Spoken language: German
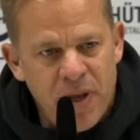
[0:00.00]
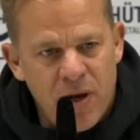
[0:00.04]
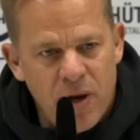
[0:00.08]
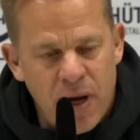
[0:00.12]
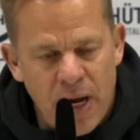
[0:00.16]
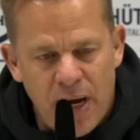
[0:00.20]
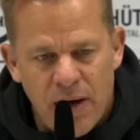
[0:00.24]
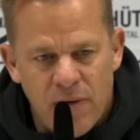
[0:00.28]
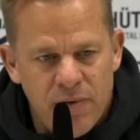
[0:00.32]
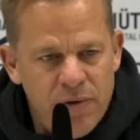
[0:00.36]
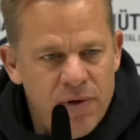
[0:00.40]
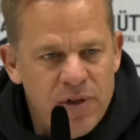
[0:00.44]

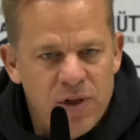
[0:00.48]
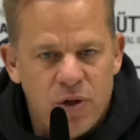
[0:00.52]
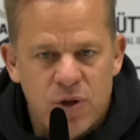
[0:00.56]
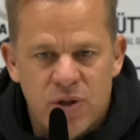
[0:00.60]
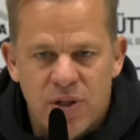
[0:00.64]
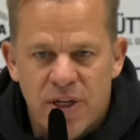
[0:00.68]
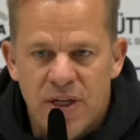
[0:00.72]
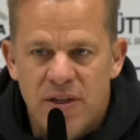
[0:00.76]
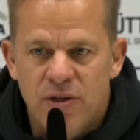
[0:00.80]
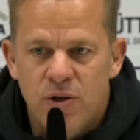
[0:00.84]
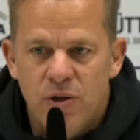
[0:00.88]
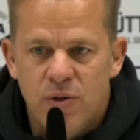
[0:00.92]
Ja, wenn du aus
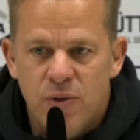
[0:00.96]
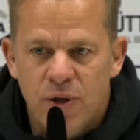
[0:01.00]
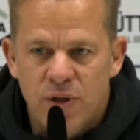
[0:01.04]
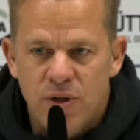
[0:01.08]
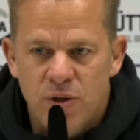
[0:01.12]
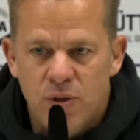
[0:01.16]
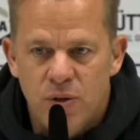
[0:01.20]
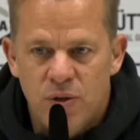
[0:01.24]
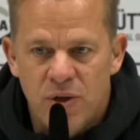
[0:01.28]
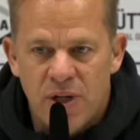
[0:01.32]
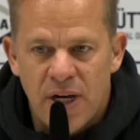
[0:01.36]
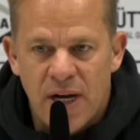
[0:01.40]
den
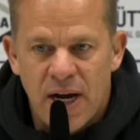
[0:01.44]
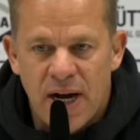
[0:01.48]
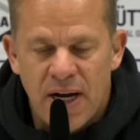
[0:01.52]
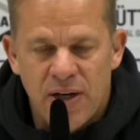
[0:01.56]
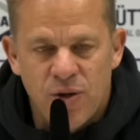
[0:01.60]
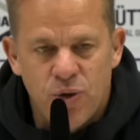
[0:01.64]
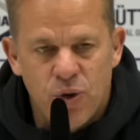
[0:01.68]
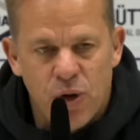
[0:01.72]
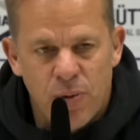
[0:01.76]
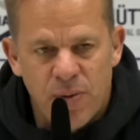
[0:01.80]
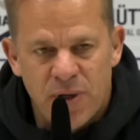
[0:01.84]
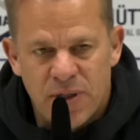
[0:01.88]
Situationen dann
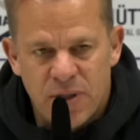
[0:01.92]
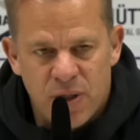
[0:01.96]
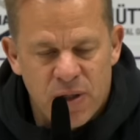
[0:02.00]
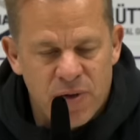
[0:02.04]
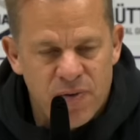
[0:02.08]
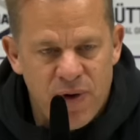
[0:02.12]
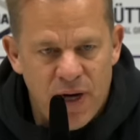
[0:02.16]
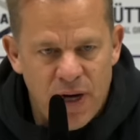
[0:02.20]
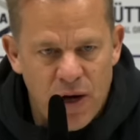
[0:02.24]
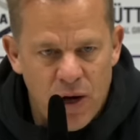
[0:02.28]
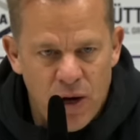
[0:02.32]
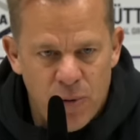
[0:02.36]
kein Tor machst, das
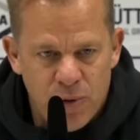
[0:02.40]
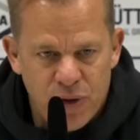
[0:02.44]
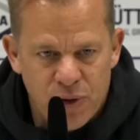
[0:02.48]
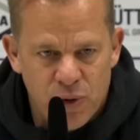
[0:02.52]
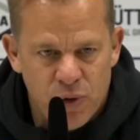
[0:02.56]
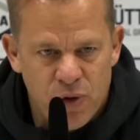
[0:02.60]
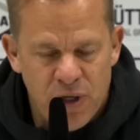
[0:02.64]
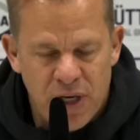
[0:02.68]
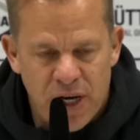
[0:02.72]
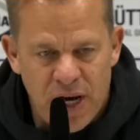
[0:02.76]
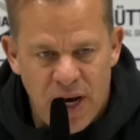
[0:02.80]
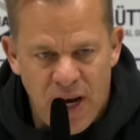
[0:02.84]
waren, glaube ich,
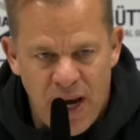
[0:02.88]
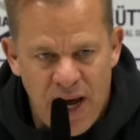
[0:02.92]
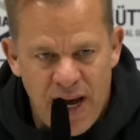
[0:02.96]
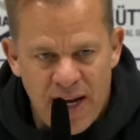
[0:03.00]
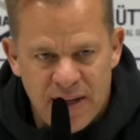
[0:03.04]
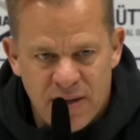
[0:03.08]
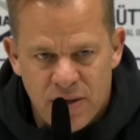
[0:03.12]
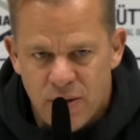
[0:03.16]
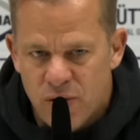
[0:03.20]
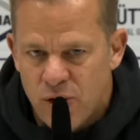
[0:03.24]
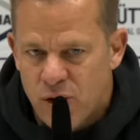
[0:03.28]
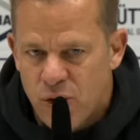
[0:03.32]
so die
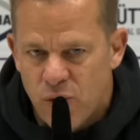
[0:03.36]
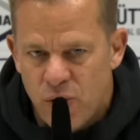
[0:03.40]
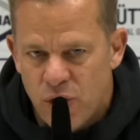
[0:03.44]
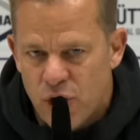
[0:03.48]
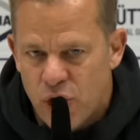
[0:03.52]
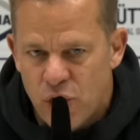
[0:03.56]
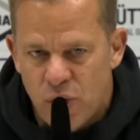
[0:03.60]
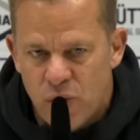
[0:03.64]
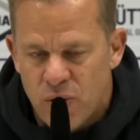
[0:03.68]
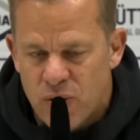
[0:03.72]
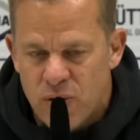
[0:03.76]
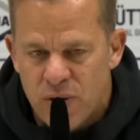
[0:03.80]
klarsten
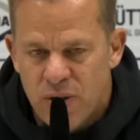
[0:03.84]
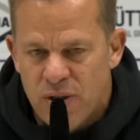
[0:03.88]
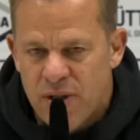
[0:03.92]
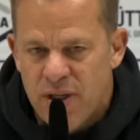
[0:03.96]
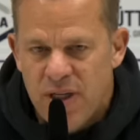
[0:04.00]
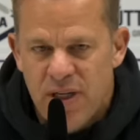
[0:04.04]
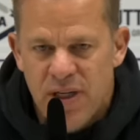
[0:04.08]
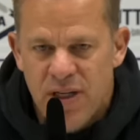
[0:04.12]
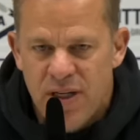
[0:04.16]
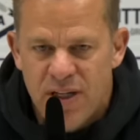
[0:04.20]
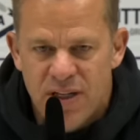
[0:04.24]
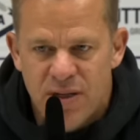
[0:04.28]
Torchancen,
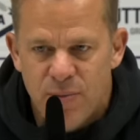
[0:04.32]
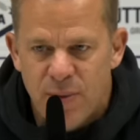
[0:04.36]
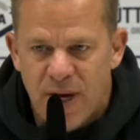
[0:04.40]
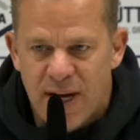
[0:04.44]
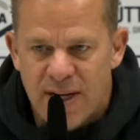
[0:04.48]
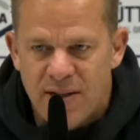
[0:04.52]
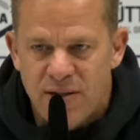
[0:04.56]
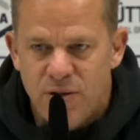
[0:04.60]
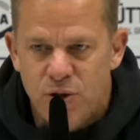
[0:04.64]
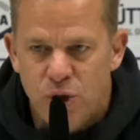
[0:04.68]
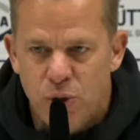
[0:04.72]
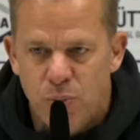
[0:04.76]
die in diesem
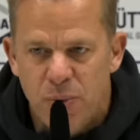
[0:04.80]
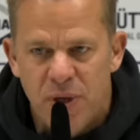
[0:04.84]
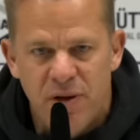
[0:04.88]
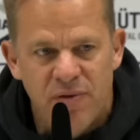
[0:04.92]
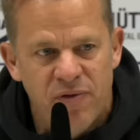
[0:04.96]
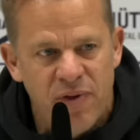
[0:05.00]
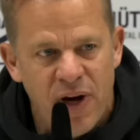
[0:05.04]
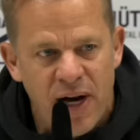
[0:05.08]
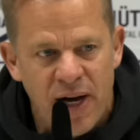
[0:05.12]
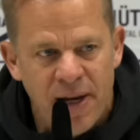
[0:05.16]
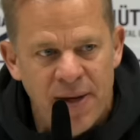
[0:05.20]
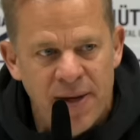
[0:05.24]
ganzen
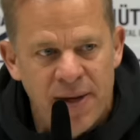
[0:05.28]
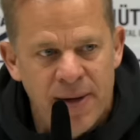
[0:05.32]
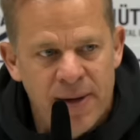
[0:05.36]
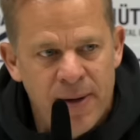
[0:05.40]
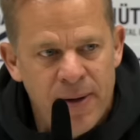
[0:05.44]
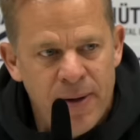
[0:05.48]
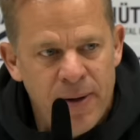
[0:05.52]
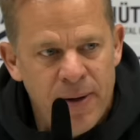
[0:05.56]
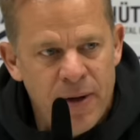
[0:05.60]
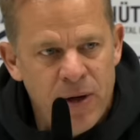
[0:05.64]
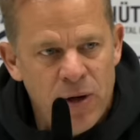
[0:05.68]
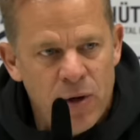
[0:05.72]
Spiel waren.
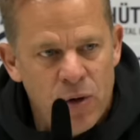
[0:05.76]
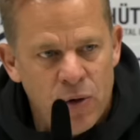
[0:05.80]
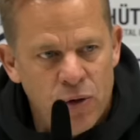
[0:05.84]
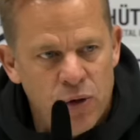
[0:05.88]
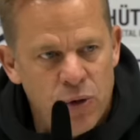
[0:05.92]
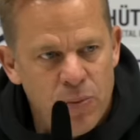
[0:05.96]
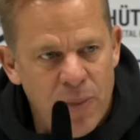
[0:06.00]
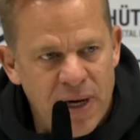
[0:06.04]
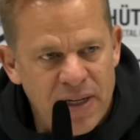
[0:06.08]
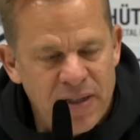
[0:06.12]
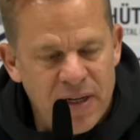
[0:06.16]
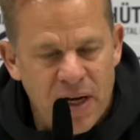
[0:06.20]
Und
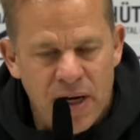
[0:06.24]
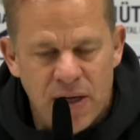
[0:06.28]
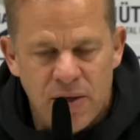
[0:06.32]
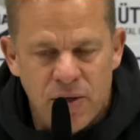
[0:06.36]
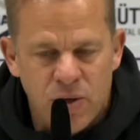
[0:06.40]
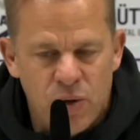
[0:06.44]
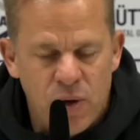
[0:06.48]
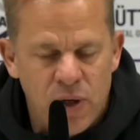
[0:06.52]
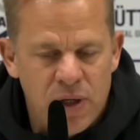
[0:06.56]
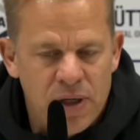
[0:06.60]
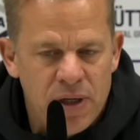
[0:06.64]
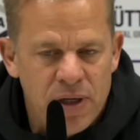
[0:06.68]
du machst kein
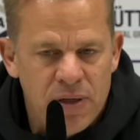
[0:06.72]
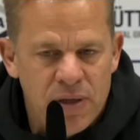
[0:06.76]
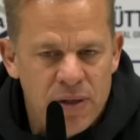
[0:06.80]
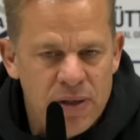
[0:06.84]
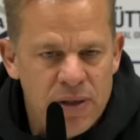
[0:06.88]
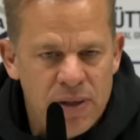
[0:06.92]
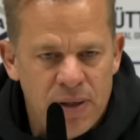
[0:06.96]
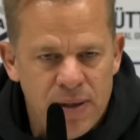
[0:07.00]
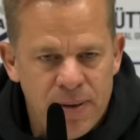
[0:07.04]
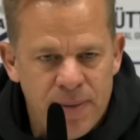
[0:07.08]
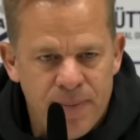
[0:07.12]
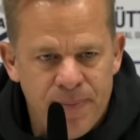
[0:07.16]
Tor,
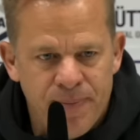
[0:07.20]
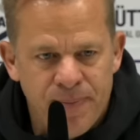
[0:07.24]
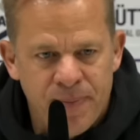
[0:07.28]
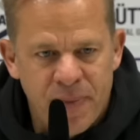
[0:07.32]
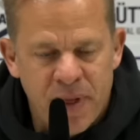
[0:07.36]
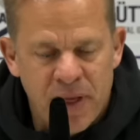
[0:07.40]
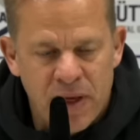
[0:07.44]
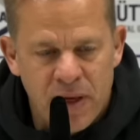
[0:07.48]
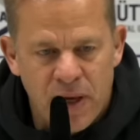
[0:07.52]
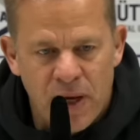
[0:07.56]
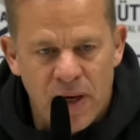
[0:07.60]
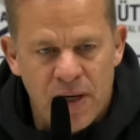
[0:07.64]
dann, ähm,
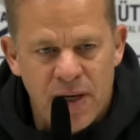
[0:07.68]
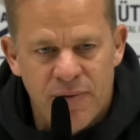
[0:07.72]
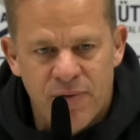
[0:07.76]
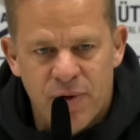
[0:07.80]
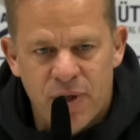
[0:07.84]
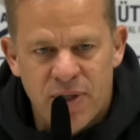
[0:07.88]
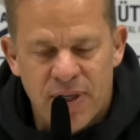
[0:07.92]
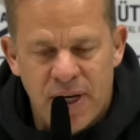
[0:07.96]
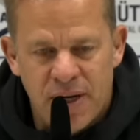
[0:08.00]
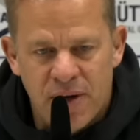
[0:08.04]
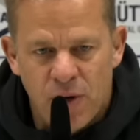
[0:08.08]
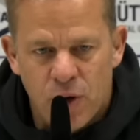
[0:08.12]
ja, dann
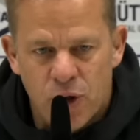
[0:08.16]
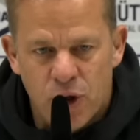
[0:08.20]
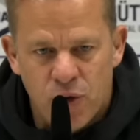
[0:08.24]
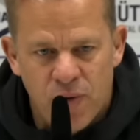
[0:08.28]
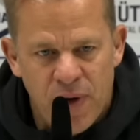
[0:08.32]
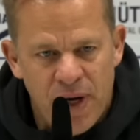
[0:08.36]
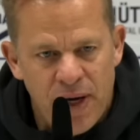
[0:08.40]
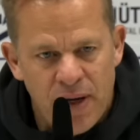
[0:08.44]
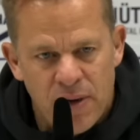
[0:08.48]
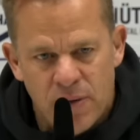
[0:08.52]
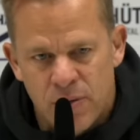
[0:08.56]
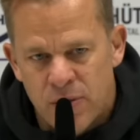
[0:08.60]
wird es halt auch
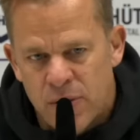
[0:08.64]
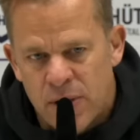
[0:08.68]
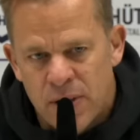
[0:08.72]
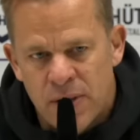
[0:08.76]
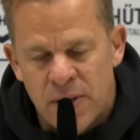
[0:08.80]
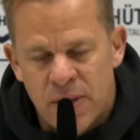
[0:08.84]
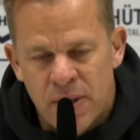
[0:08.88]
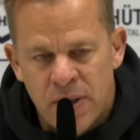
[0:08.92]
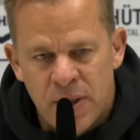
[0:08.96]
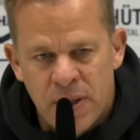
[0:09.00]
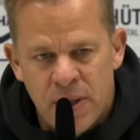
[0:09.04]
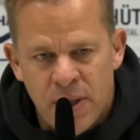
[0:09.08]
schwer. Und dann